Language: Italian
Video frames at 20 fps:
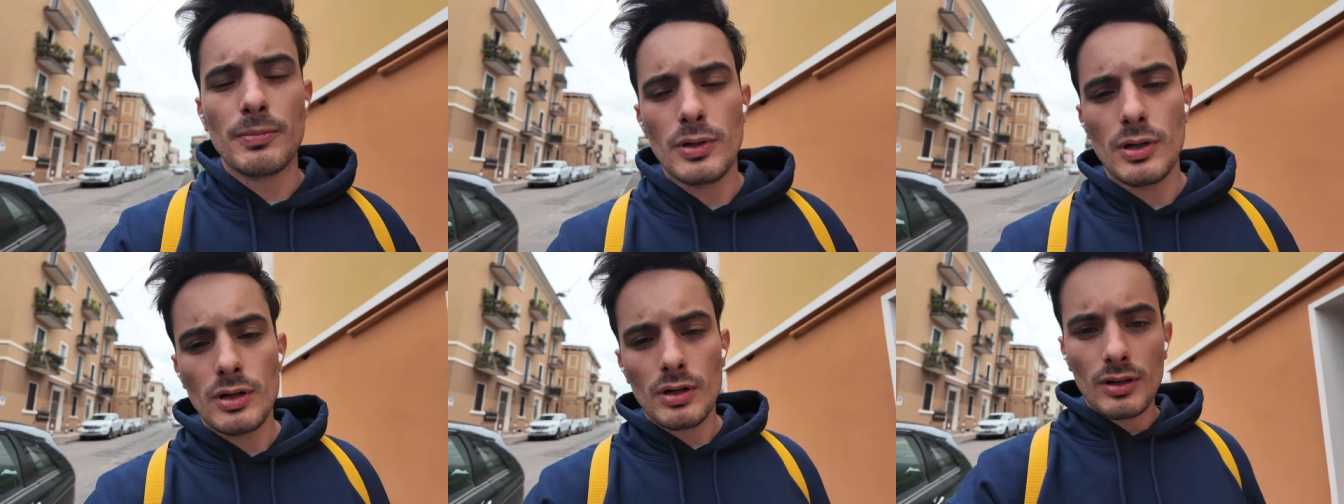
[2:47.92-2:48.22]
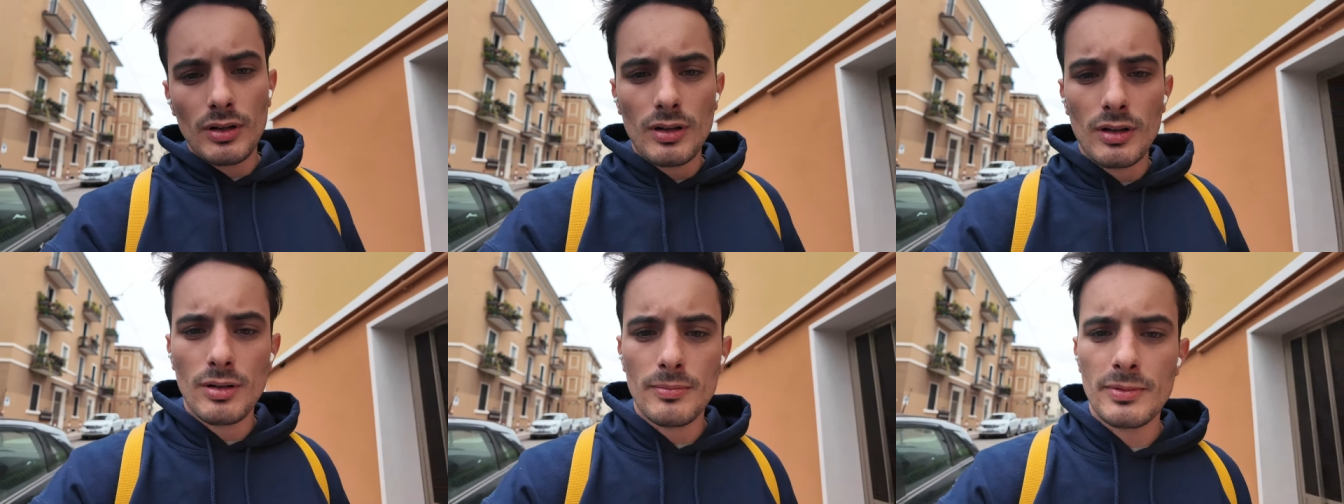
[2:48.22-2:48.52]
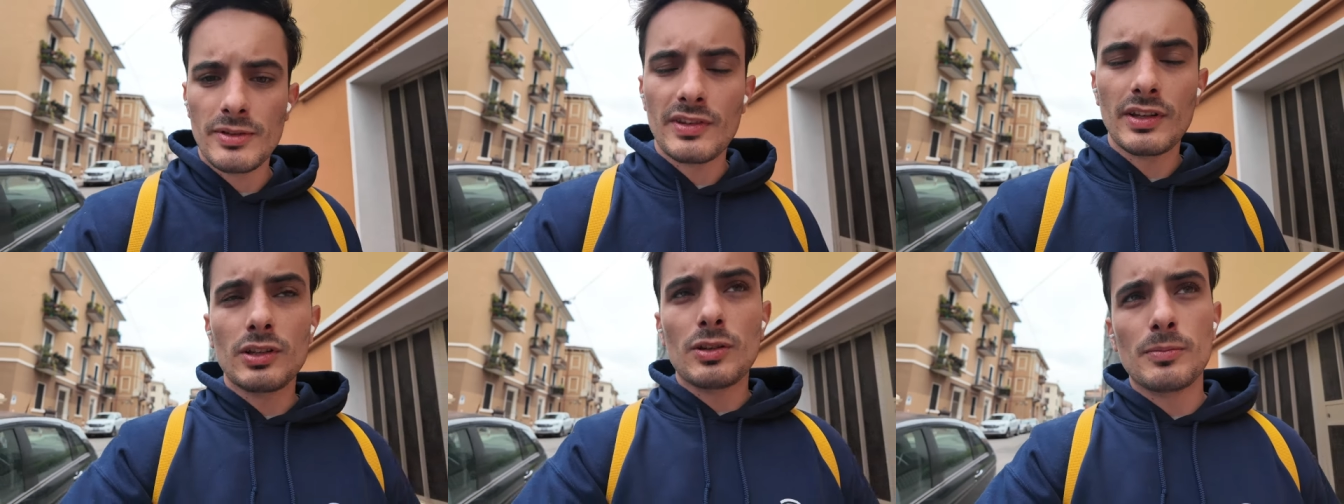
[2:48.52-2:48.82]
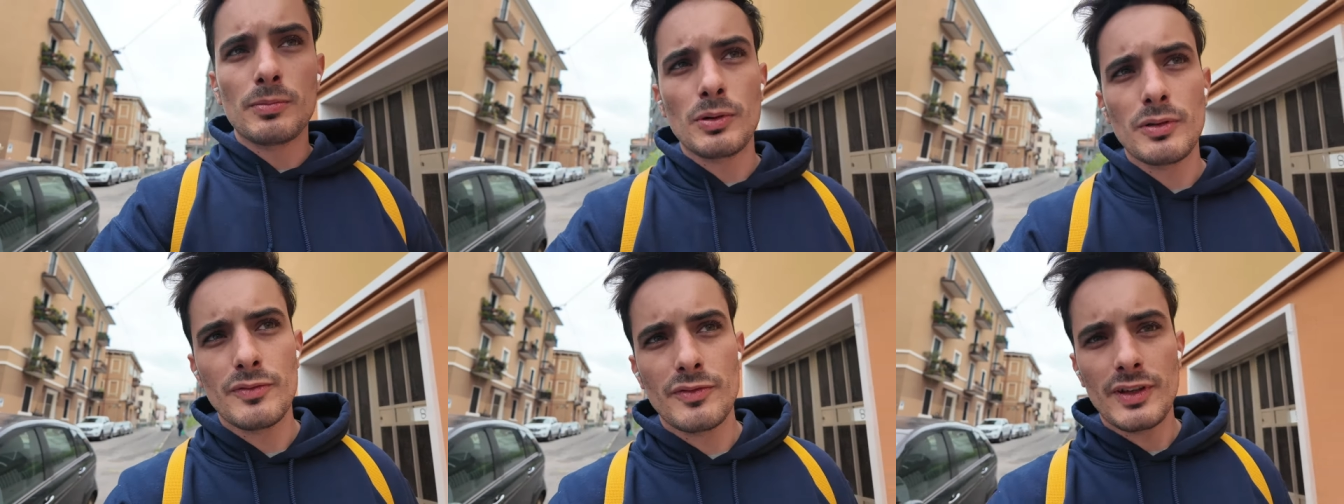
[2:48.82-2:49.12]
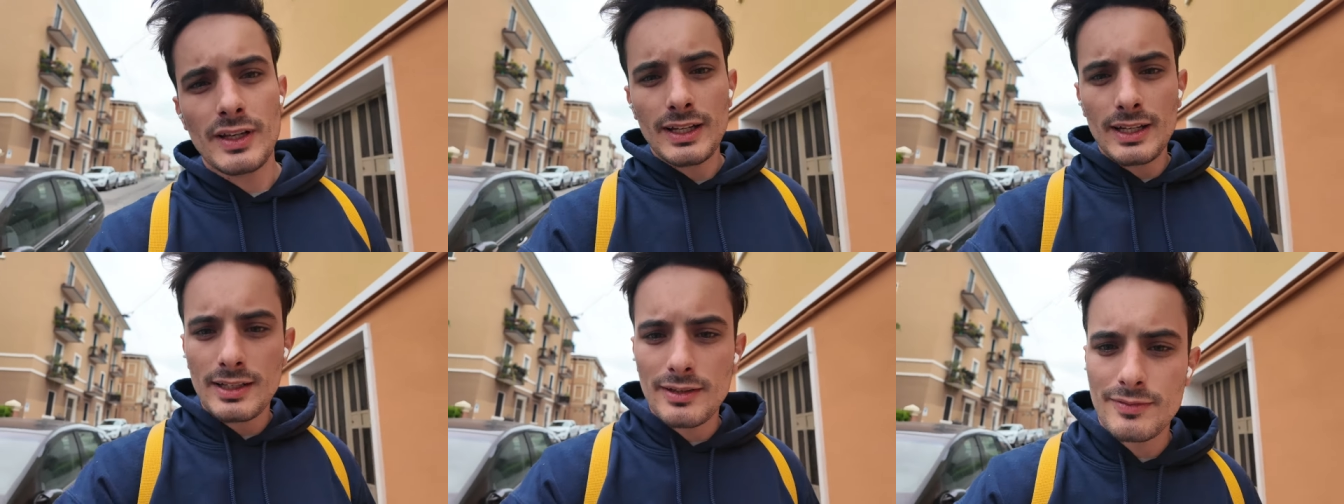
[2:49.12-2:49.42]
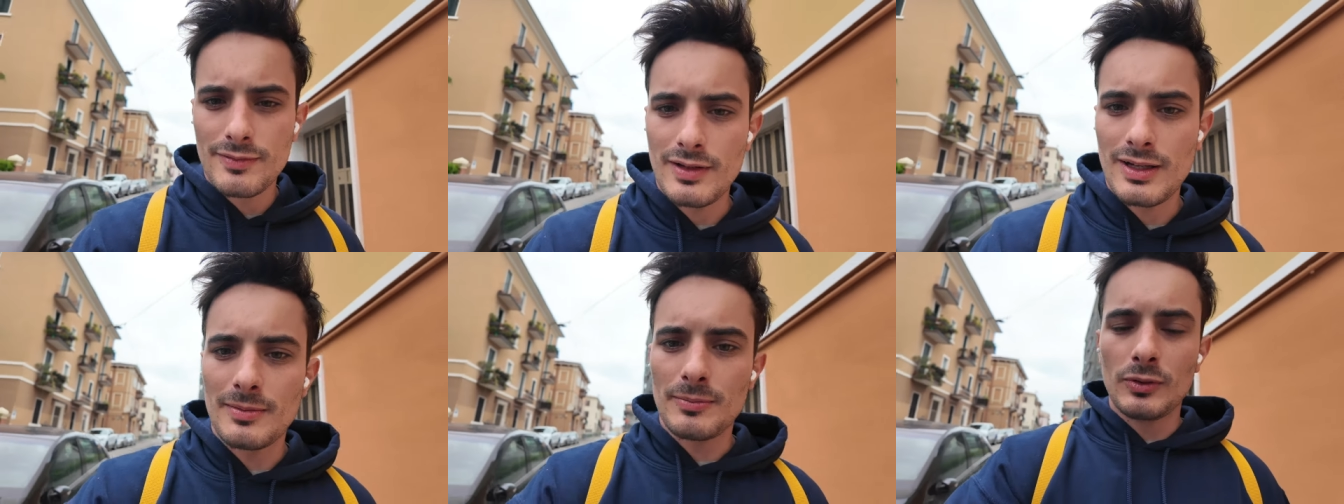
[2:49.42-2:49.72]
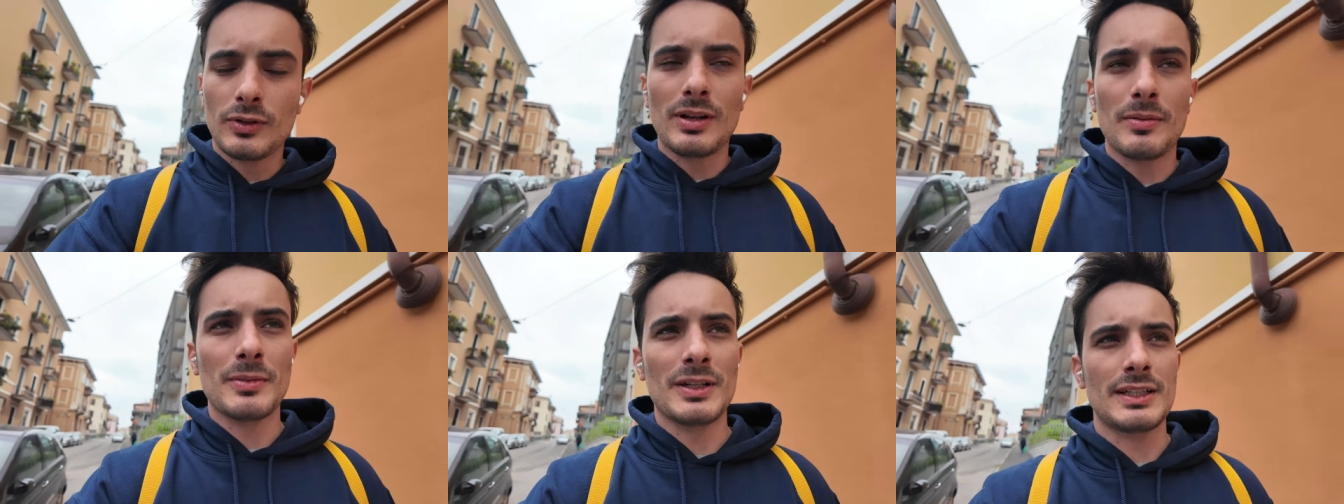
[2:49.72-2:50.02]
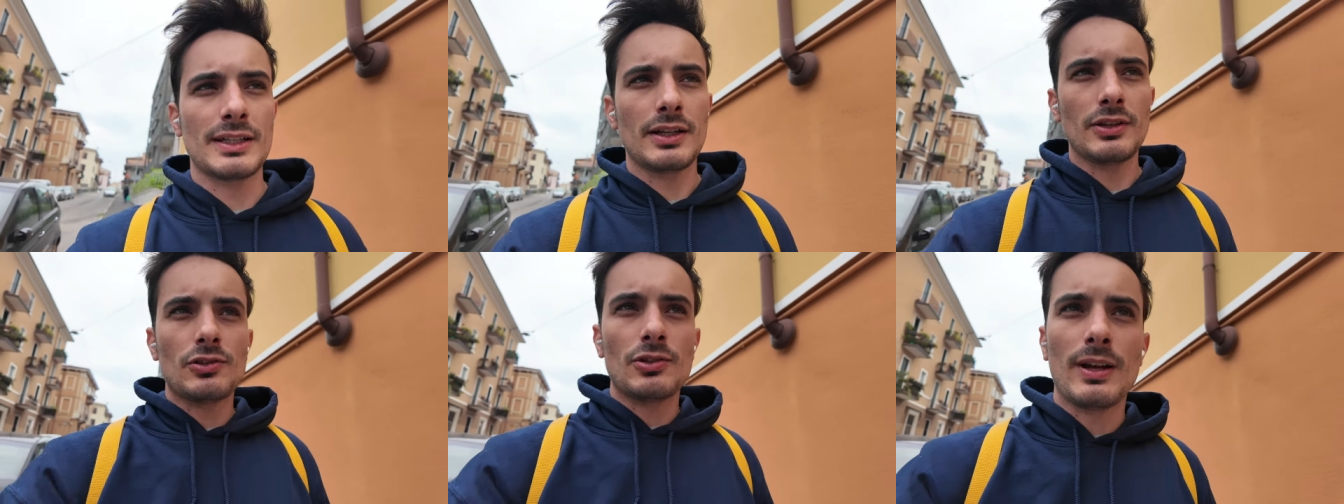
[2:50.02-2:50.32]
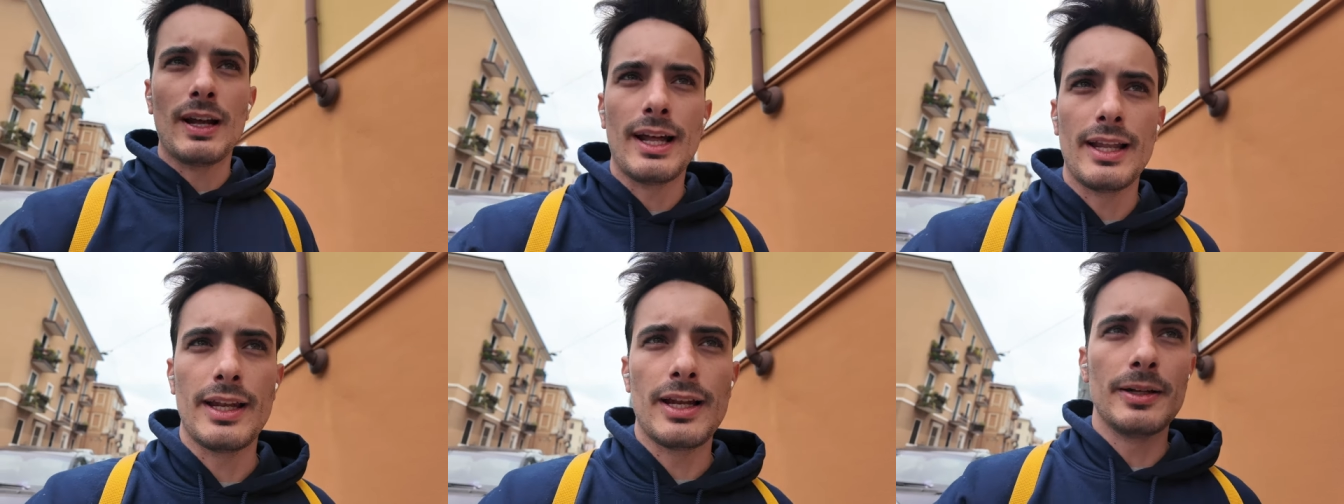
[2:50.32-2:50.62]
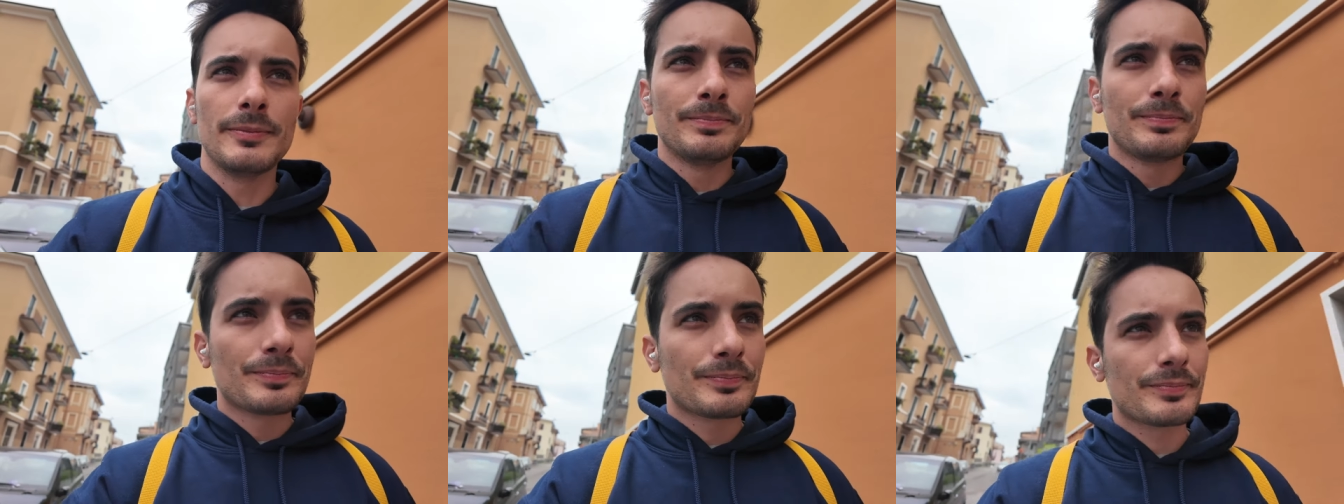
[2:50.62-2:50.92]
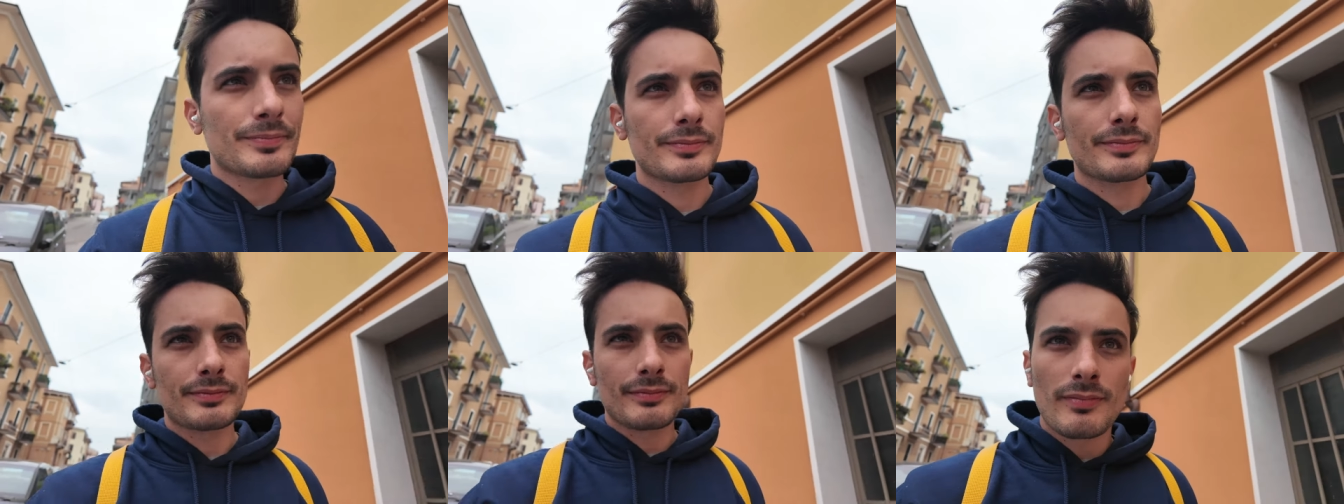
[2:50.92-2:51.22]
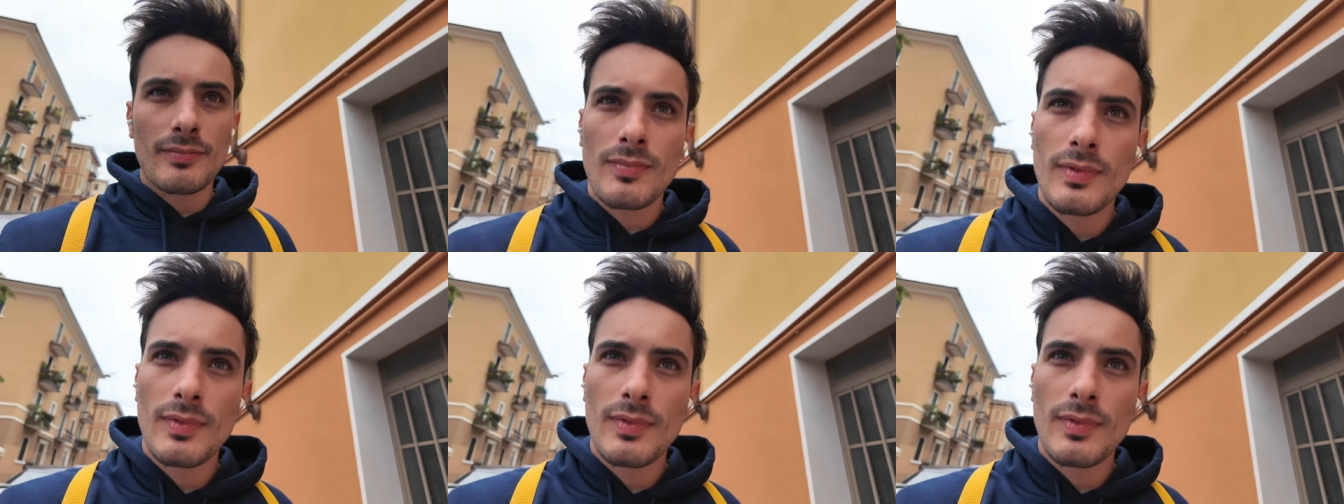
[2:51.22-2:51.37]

mi sento un po' in vena di farmi una matriciana